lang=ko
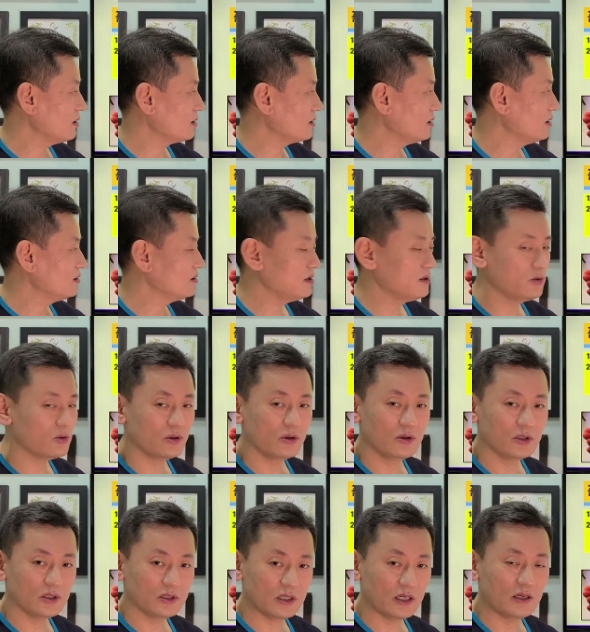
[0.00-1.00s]

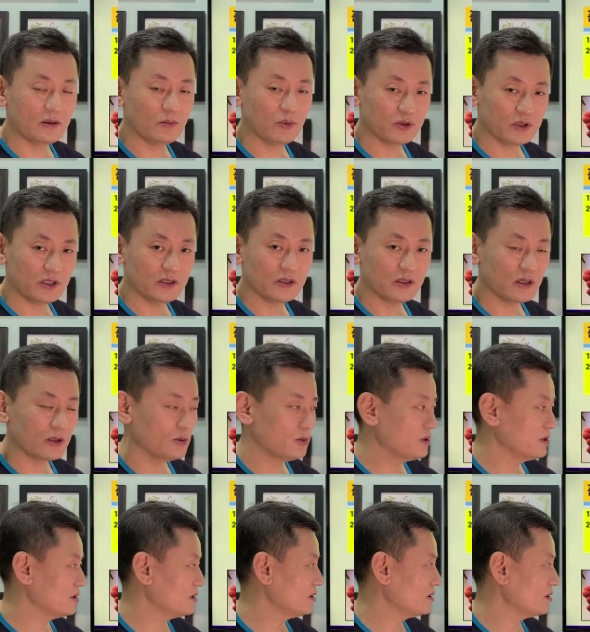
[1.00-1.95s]
결절종을 잘 못 찾을 경우가 있을